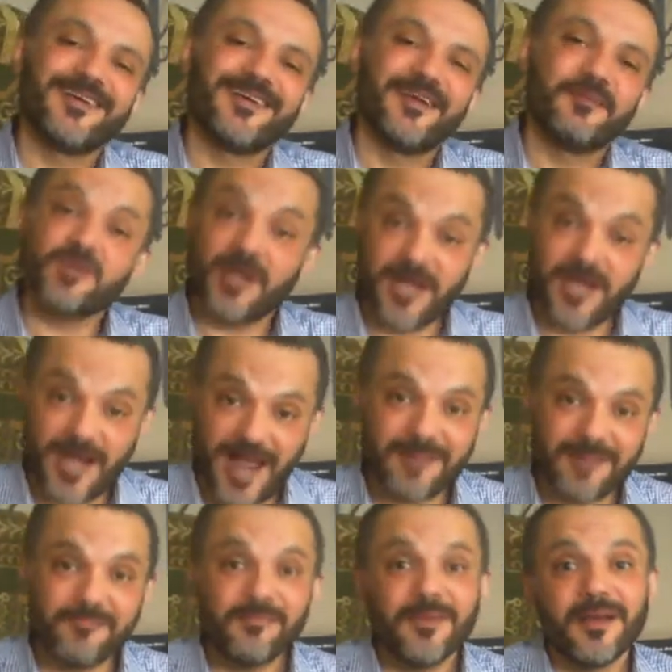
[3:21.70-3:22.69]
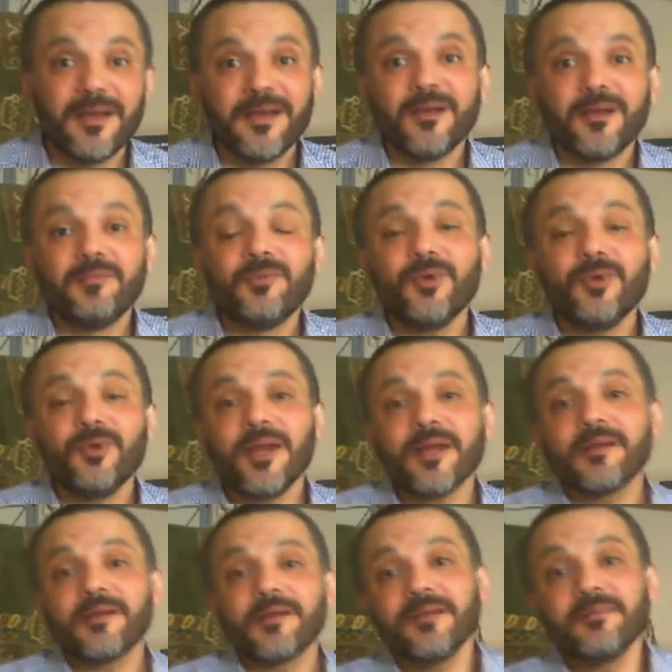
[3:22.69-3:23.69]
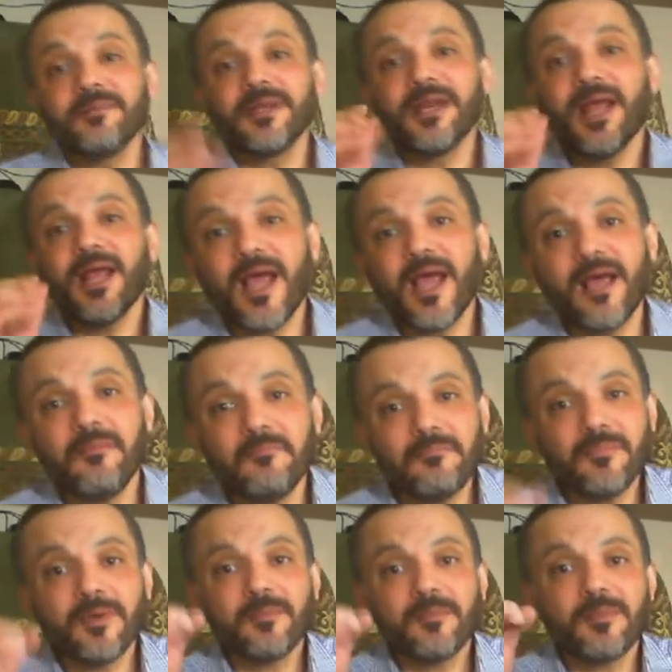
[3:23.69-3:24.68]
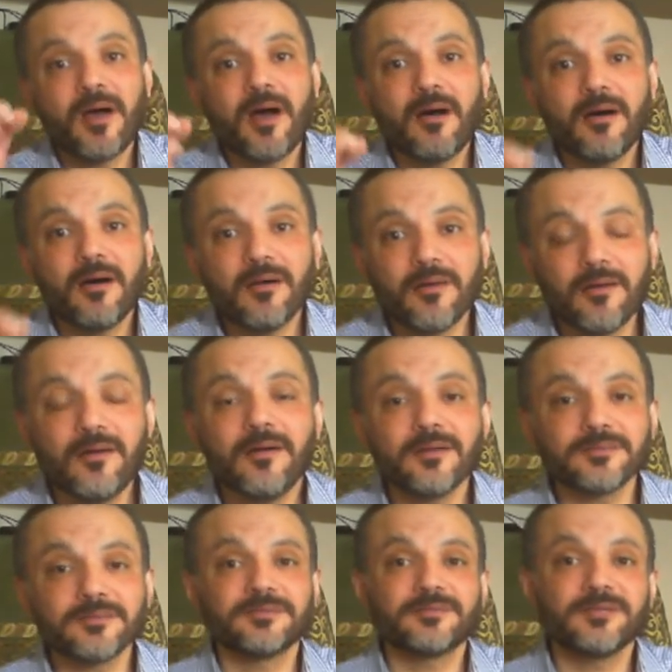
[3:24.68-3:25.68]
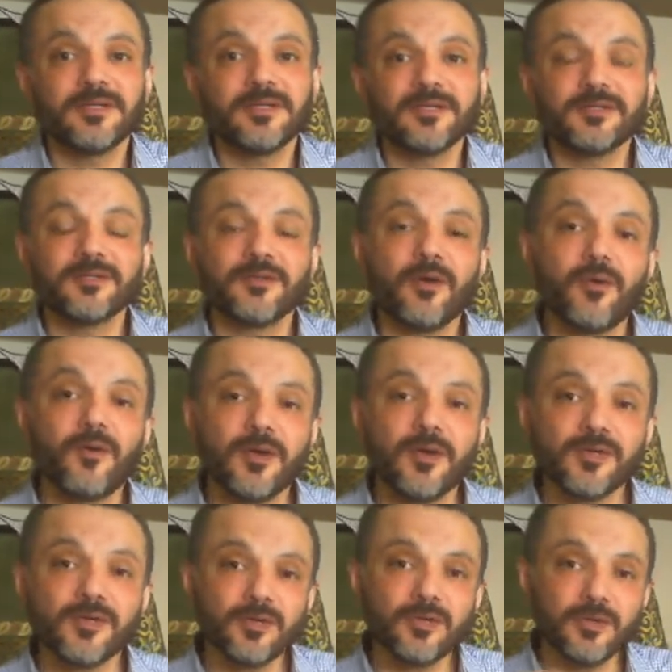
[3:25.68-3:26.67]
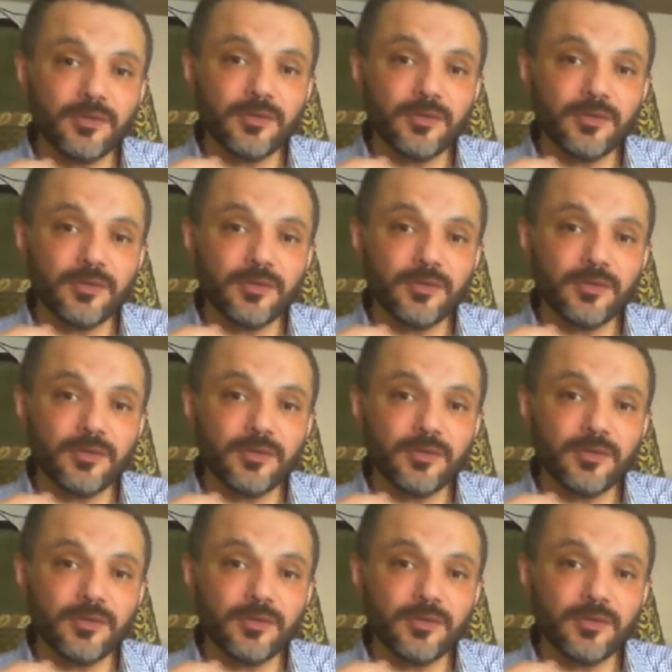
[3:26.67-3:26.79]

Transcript: بشكل عام بنقول لك ان من اهم مهارات التواصل